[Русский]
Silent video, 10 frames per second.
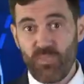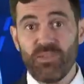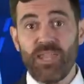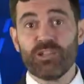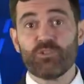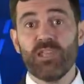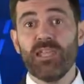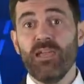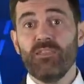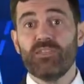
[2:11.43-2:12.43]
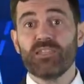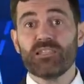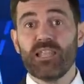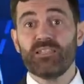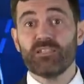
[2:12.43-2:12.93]
Естественно, это
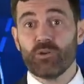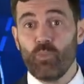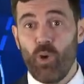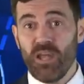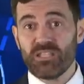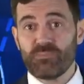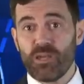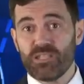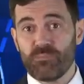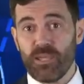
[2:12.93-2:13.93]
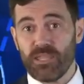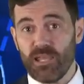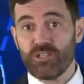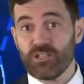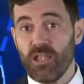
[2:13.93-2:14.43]
породило распространение
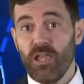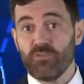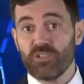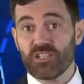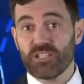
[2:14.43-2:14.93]
спекуляций о том,